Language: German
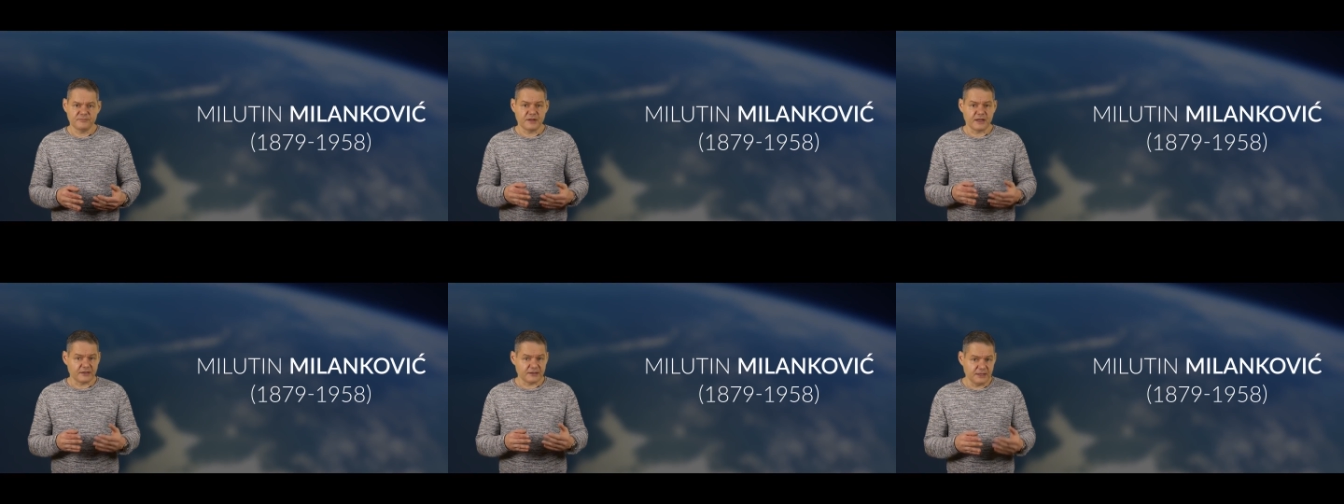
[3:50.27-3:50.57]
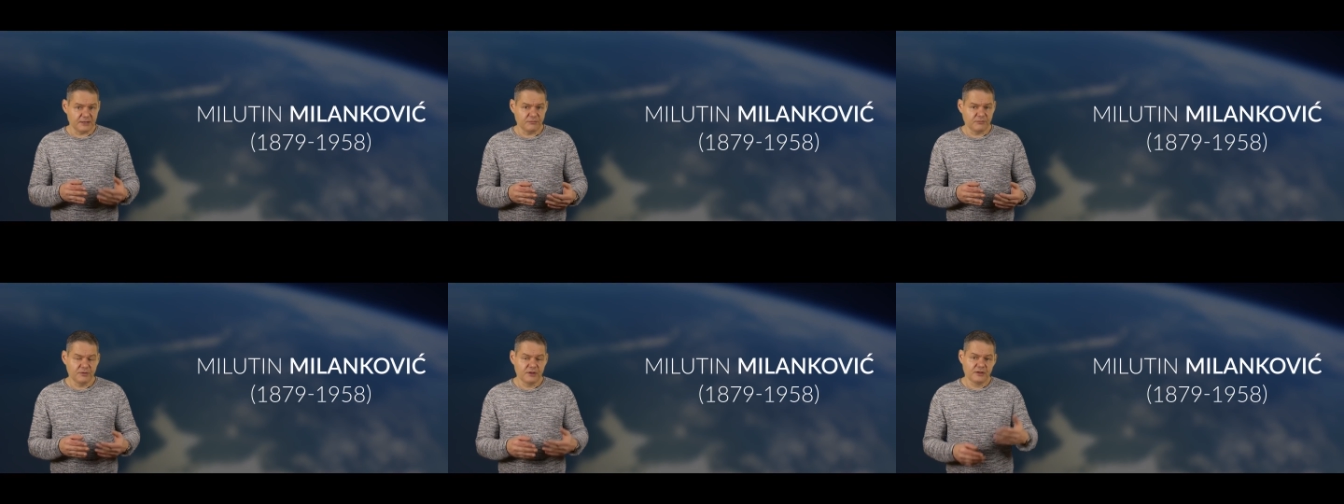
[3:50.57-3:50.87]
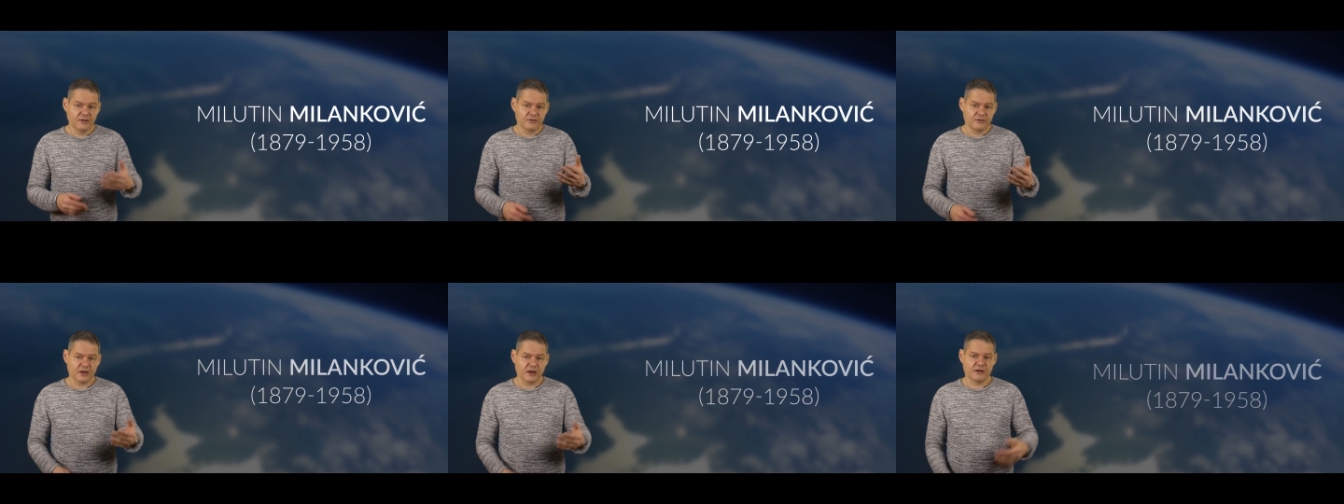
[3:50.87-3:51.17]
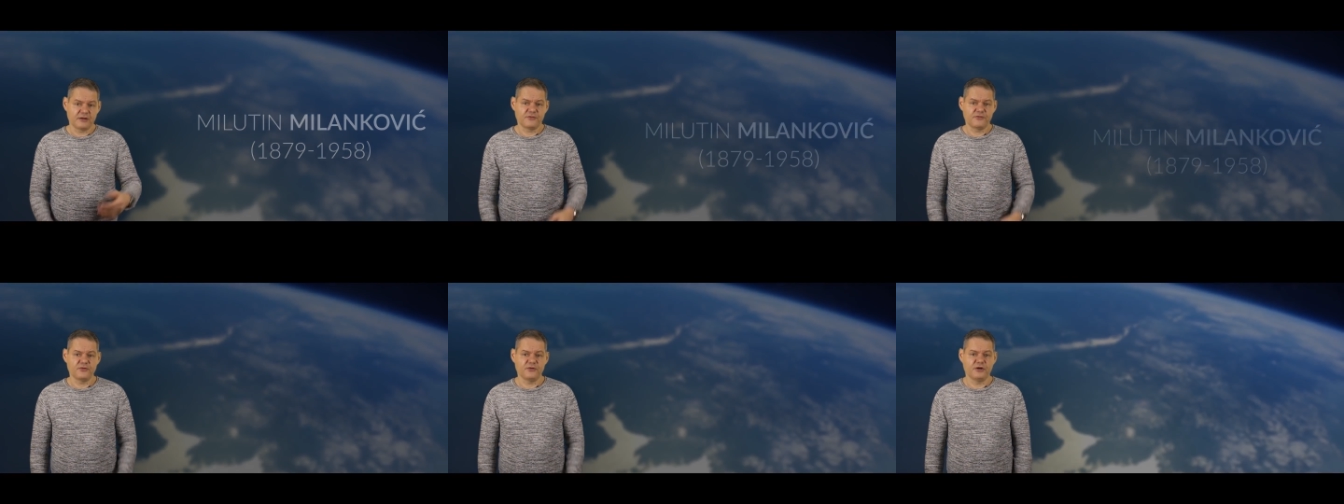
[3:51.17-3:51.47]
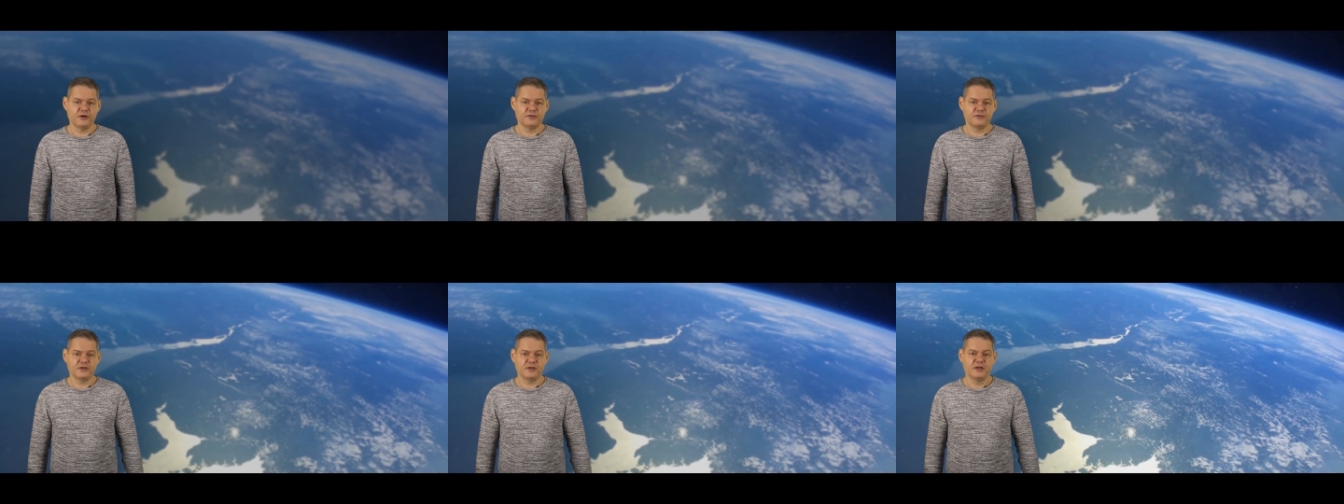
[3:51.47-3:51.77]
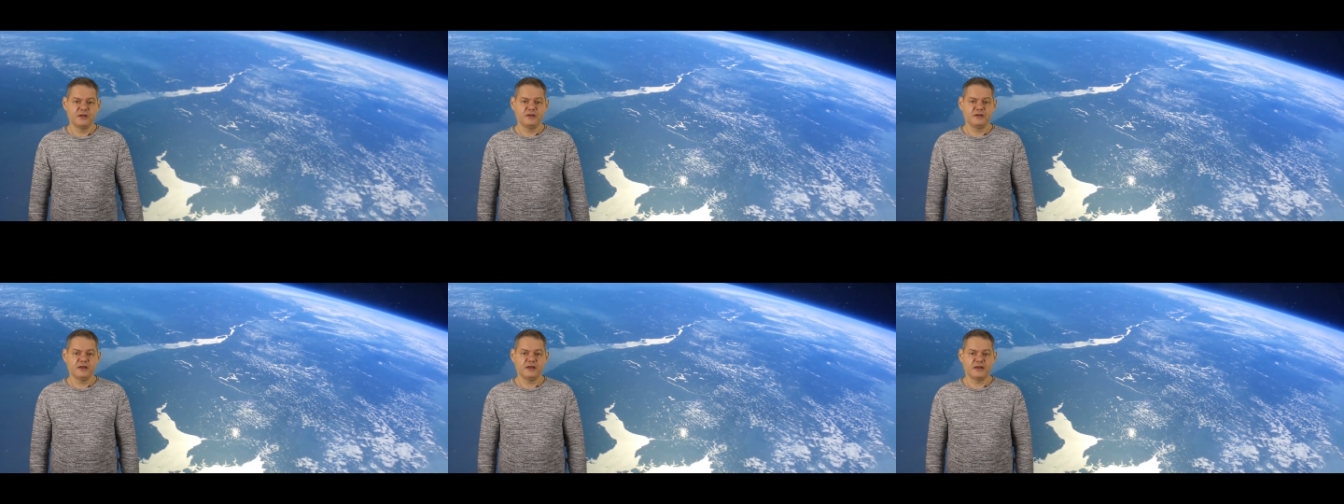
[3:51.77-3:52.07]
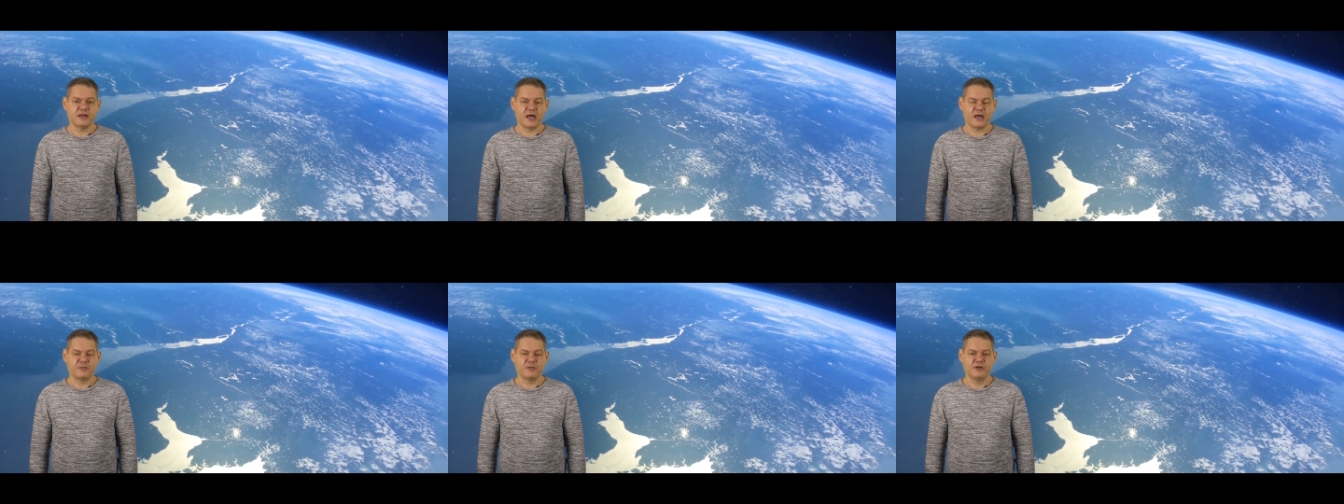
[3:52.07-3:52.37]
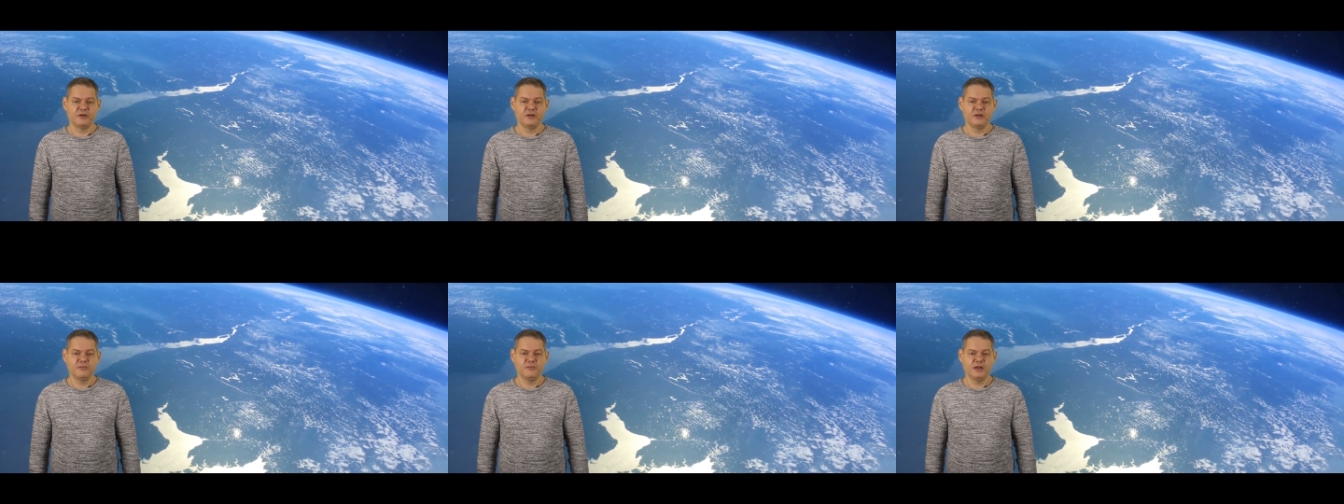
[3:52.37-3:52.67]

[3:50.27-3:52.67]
Nach ihm tragen sie heute den Namen